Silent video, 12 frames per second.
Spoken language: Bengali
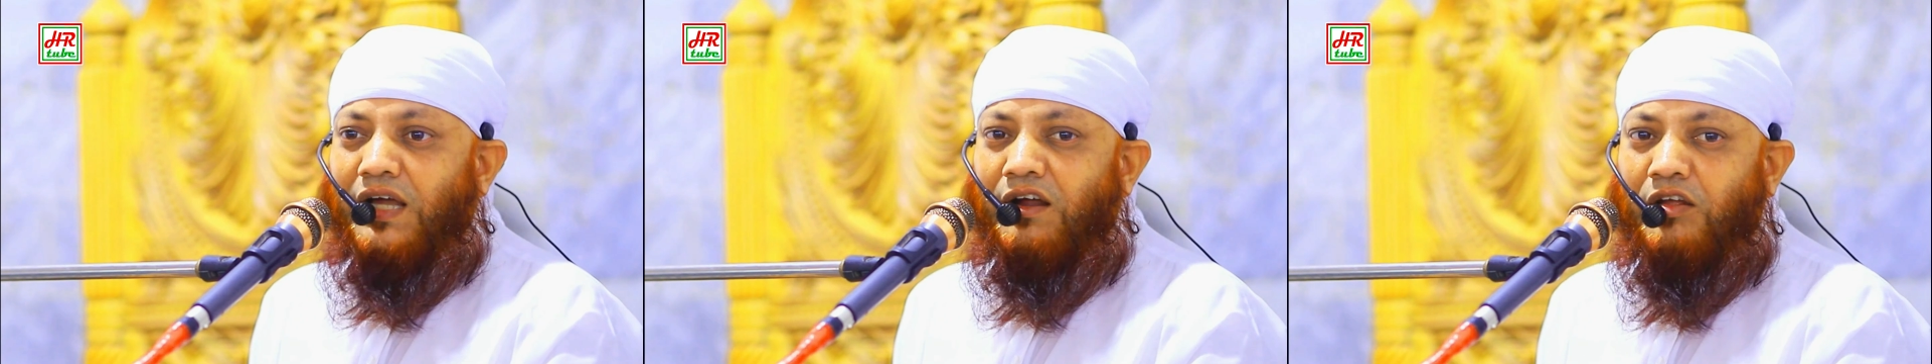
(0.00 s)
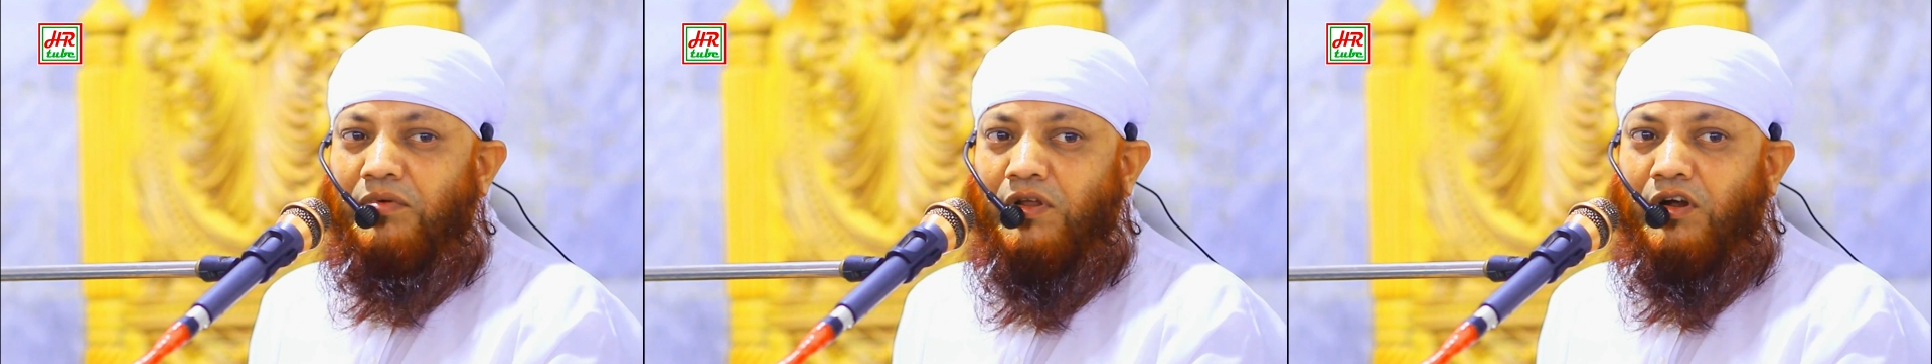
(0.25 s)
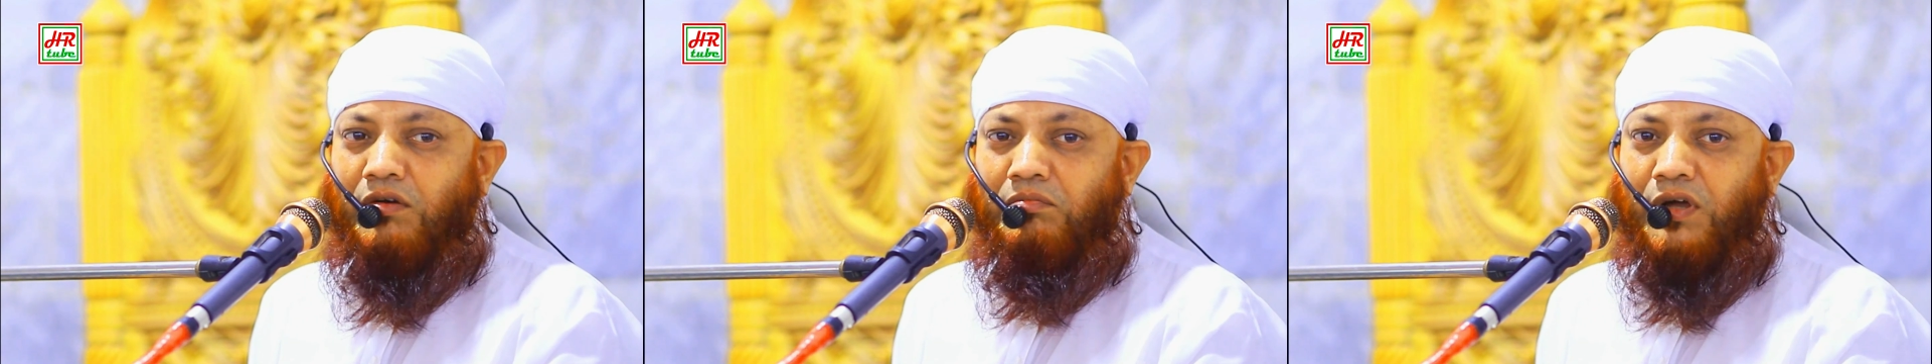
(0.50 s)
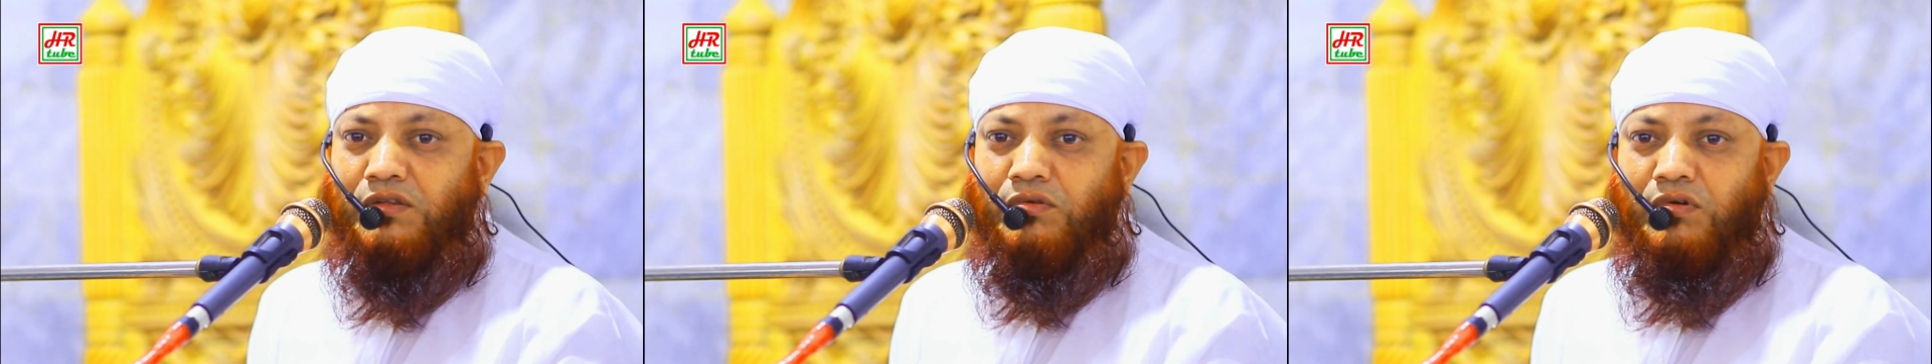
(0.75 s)
থানবী
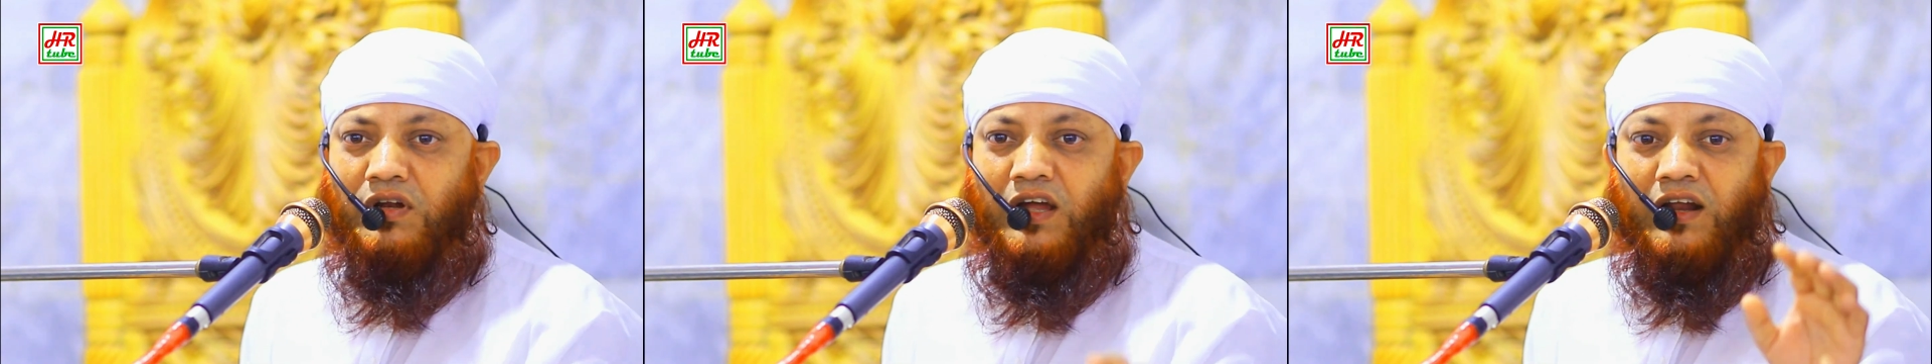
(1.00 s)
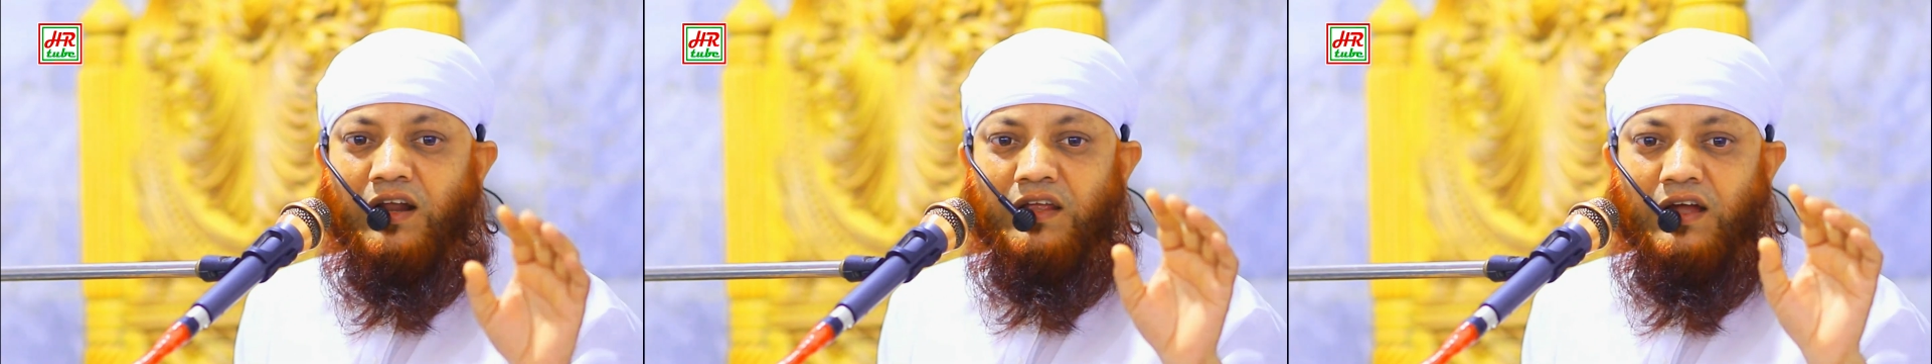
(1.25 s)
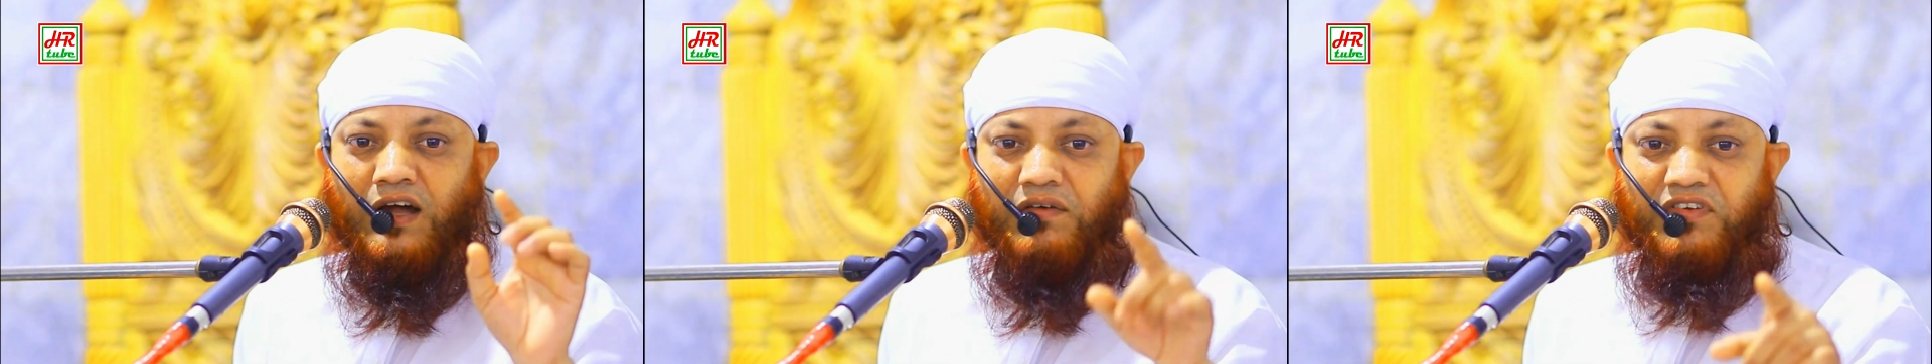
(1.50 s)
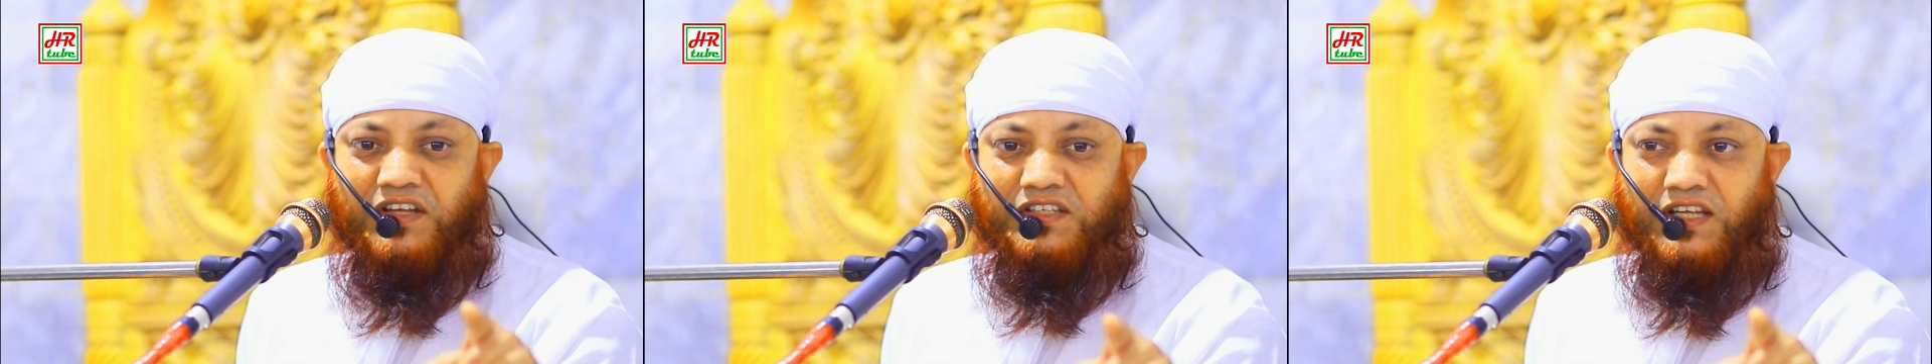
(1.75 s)
রহমাতুল্লাহ আলাই
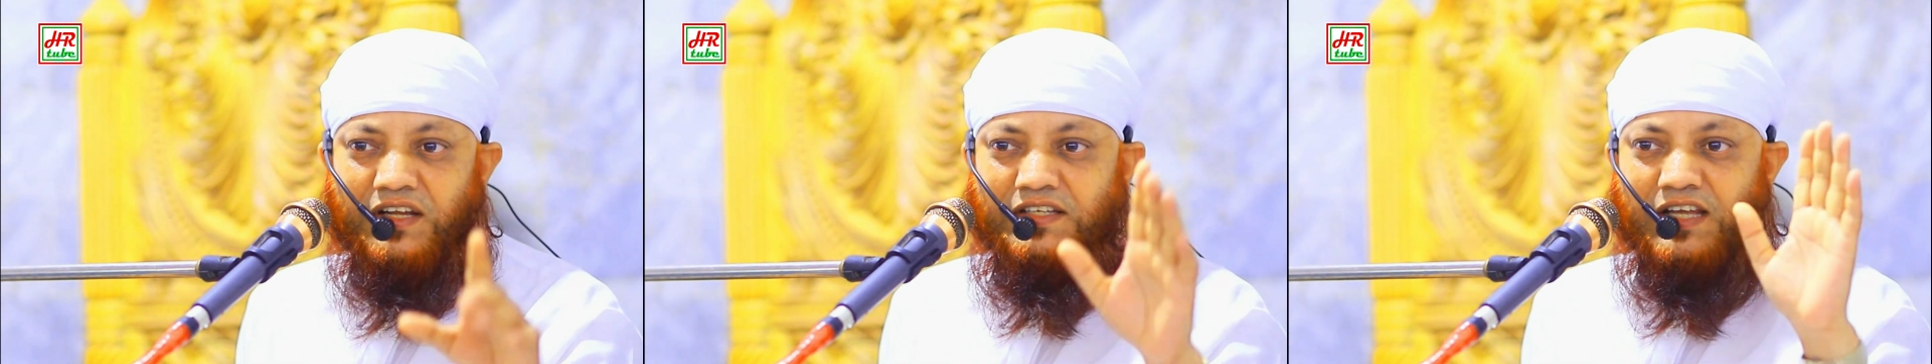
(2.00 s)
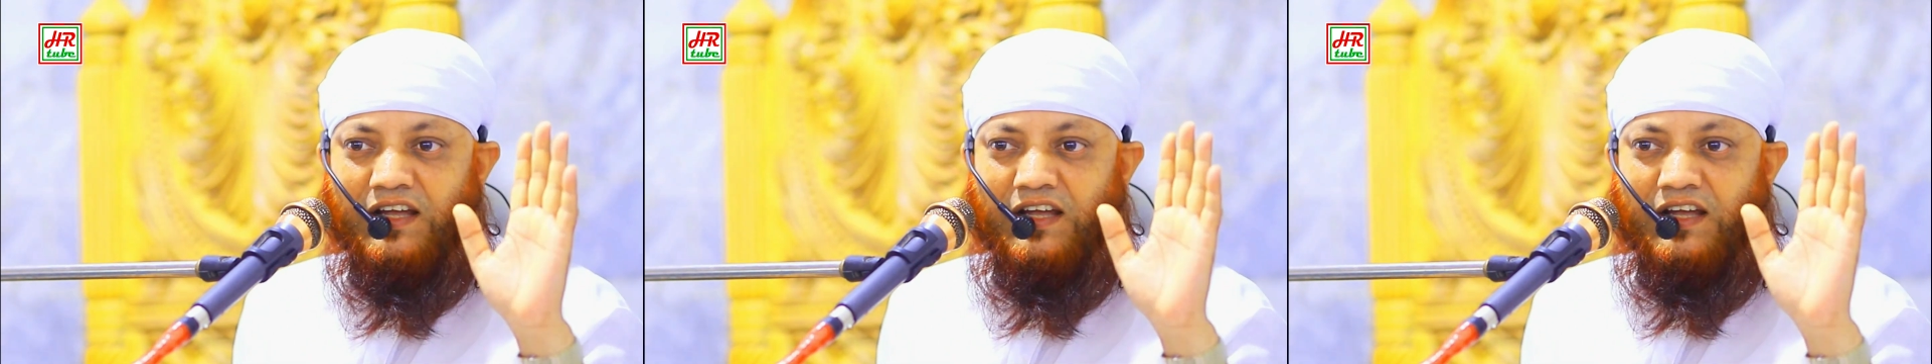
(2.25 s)
হাবিজির